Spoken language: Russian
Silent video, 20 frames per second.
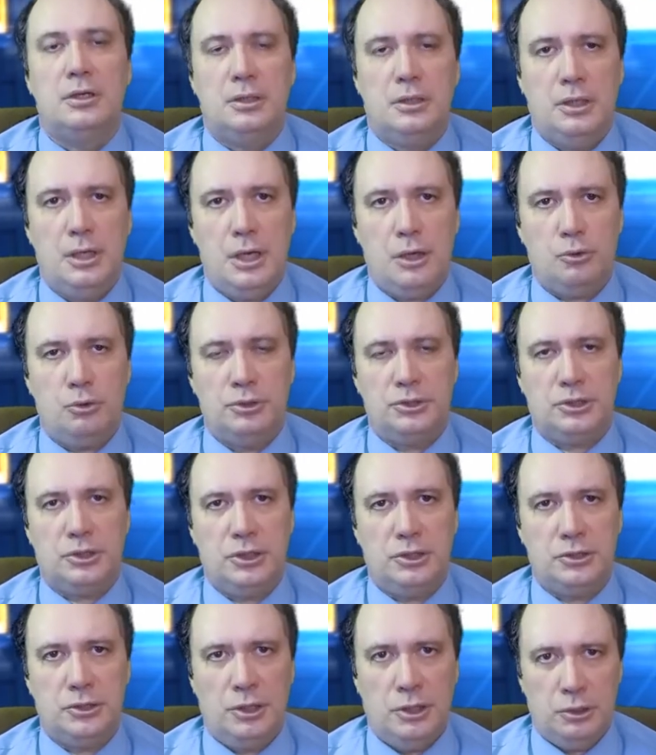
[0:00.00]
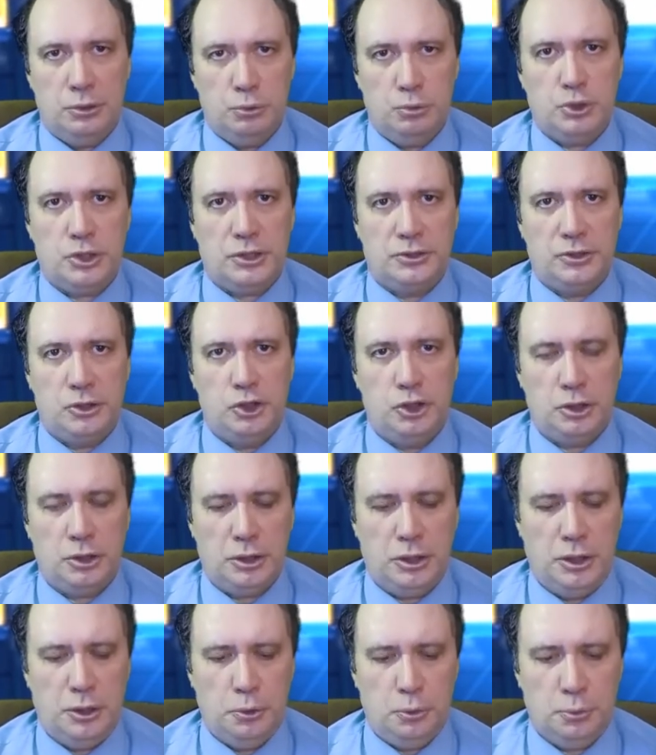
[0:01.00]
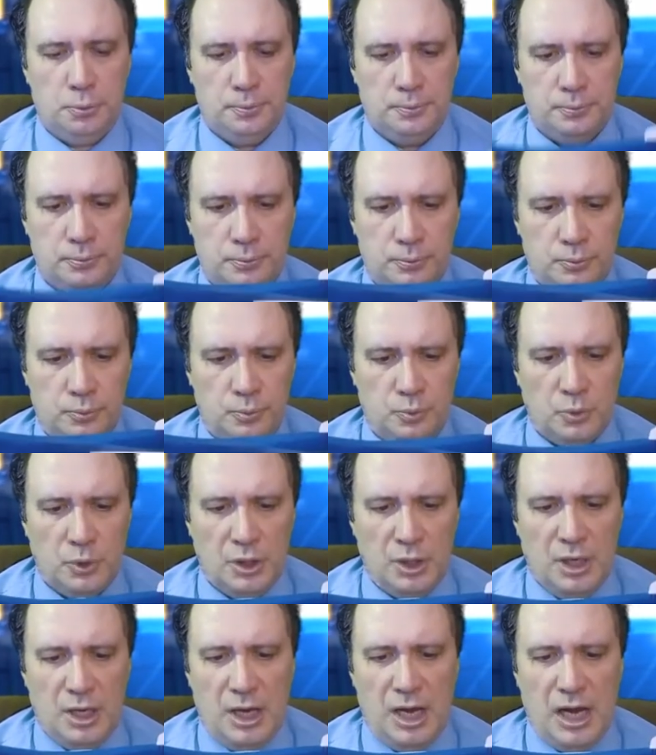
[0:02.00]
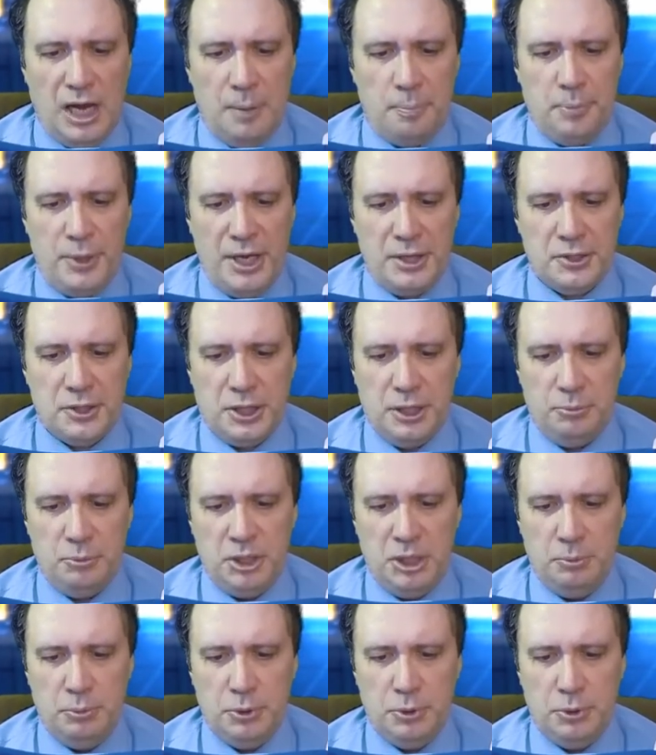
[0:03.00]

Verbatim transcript: Как он сказал, лучше зачитаю, опять ко мне